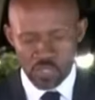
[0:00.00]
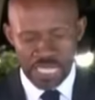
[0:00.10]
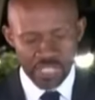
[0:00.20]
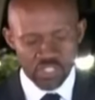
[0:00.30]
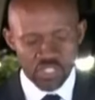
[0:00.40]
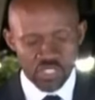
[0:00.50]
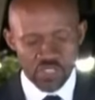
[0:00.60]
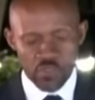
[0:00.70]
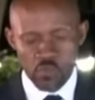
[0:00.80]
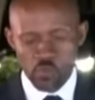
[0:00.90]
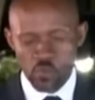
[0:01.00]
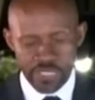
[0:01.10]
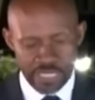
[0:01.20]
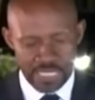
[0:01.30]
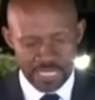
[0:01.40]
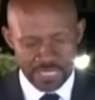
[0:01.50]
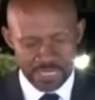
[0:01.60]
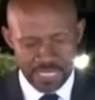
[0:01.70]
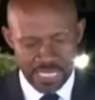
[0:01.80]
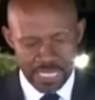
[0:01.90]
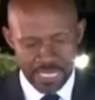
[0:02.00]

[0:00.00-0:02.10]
de la Régie des eaux et de la SNEL.